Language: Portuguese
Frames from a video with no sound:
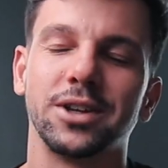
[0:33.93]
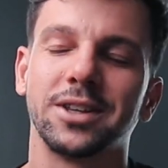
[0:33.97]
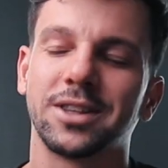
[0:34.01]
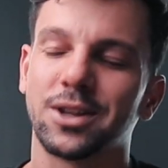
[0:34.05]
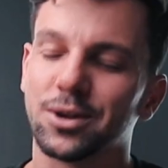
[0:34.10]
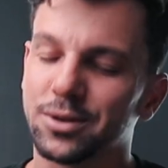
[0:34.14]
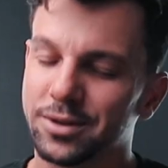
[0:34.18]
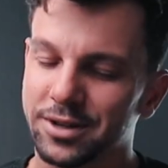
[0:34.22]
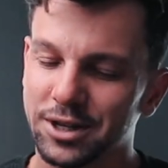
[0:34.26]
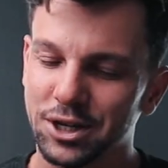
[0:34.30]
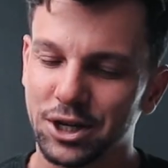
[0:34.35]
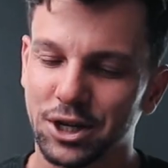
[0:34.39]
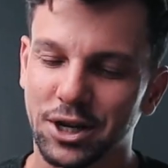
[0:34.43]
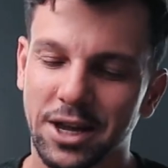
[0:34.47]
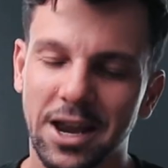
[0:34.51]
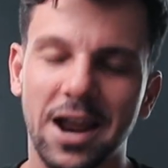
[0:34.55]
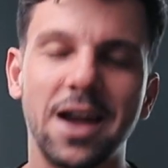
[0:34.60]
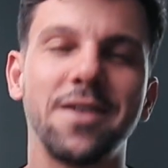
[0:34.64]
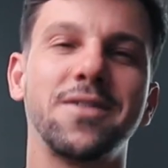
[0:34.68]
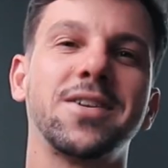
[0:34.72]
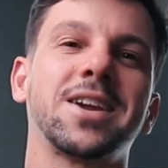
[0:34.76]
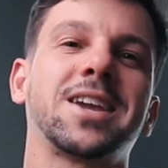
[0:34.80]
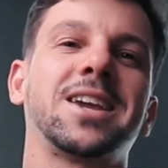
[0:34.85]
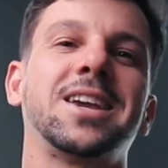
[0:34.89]
Então se
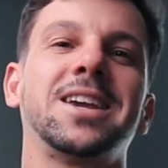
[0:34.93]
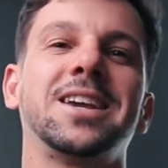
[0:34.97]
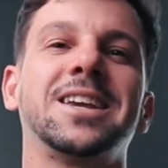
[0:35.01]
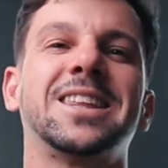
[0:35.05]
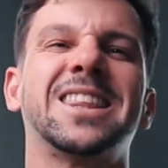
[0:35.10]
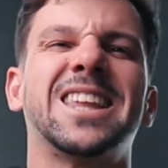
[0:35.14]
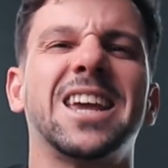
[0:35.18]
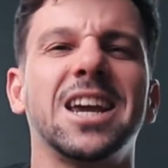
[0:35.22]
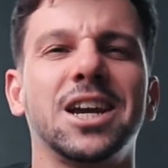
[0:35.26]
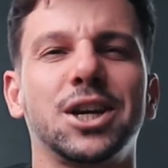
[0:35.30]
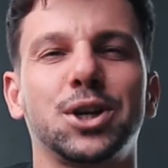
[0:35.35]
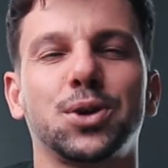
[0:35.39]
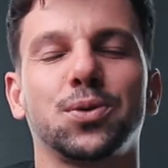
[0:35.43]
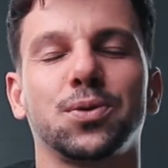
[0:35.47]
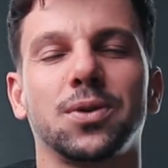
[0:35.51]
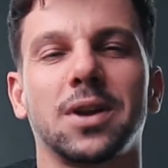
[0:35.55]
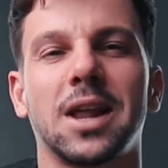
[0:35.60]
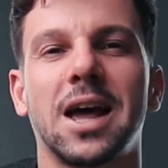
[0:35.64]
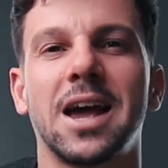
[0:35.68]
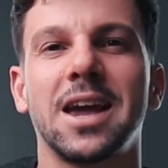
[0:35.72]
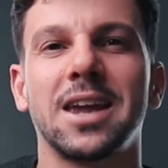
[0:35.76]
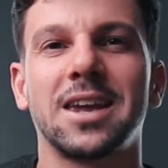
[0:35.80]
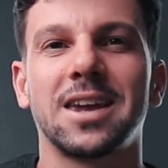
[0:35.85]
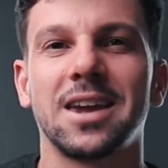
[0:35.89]
inscreve aqui, deixa um
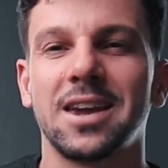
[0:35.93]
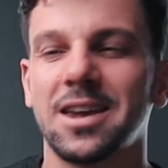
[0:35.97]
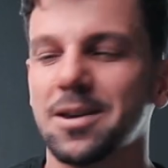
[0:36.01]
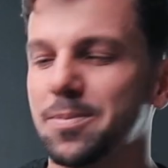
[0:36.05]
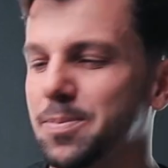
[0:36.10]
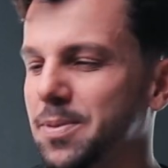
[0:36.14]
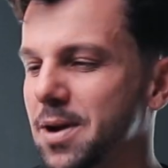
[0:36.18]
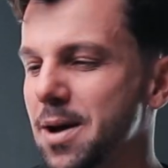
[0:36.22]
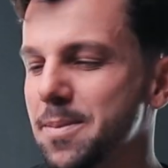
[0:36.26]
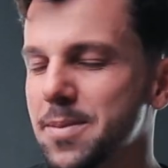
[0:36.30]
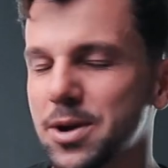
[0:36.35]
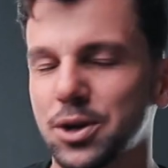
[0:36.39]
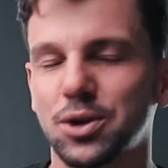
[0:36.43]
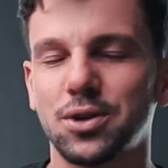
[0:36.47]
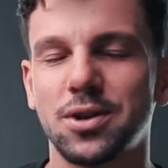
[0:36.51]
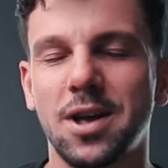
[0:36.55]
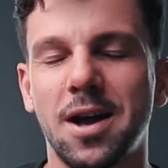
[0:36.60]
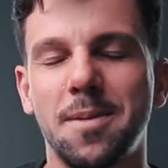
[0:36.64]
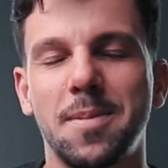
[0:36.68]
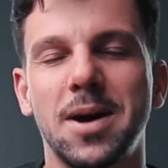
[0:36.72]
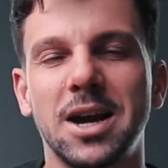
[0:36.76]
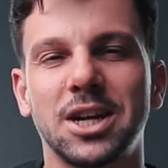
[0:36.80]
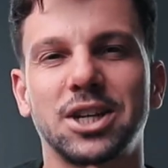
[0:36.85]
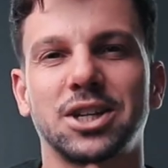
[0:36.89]
like aí para me
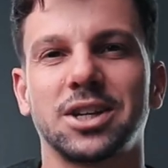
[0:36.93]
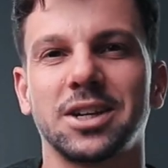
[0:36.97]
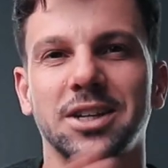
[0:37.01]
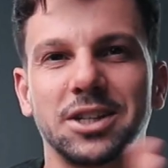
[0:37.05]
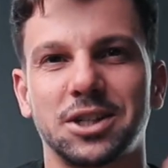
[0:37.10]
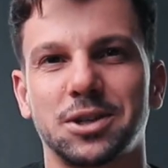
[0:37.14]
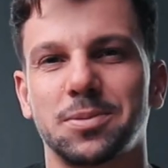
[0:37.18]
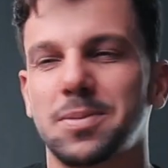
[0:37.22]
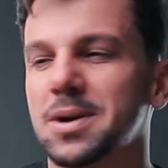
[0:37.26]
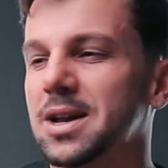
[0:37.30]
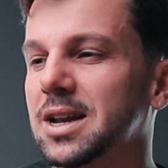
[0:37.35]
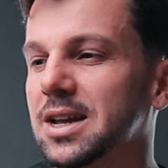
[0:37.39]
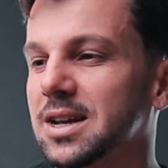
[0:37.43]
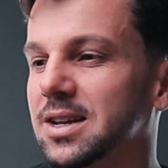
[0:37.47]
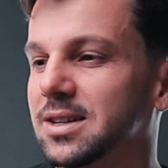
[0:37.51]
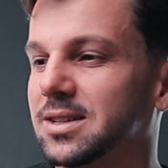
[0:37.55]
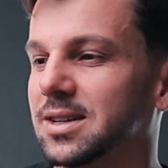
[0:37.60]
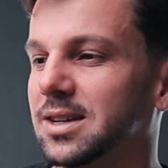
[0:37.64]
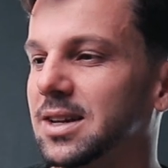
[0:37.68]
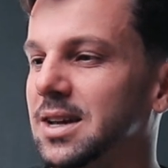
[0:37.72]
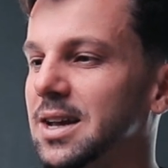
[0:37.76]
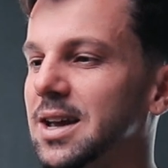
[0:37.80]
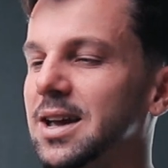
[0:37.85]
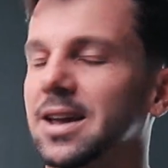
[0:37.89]
ajudar bastante,
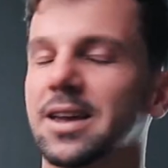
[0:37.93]
beleza?